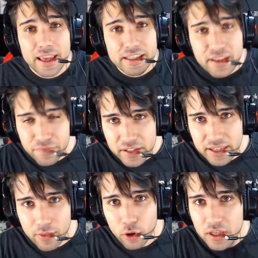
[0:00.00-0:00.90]
Se han
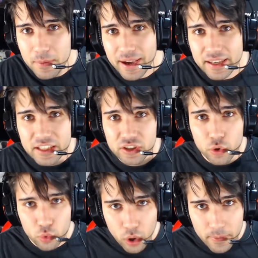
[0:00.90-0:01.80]
filtrado imágenes
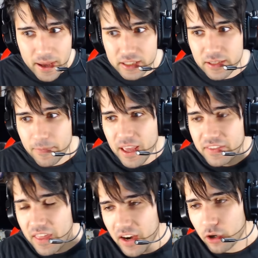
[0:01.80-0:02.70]
nuevas
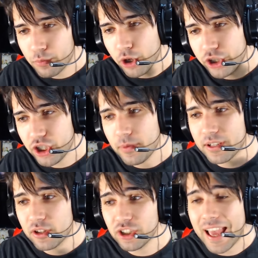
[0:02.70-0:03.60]
de Dragon Ball Xenoverse
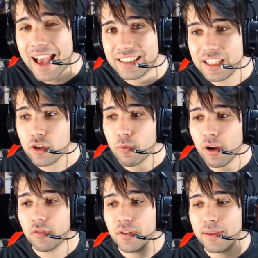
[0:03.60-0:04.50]
2, así como la
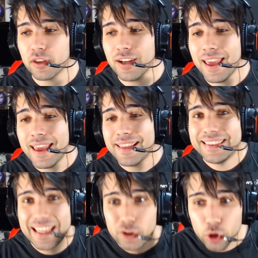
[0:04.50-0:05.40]
confirmación
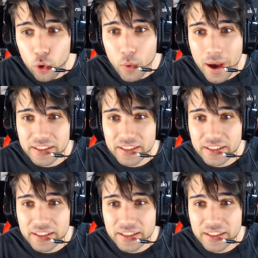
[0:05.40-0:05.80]
de Towa.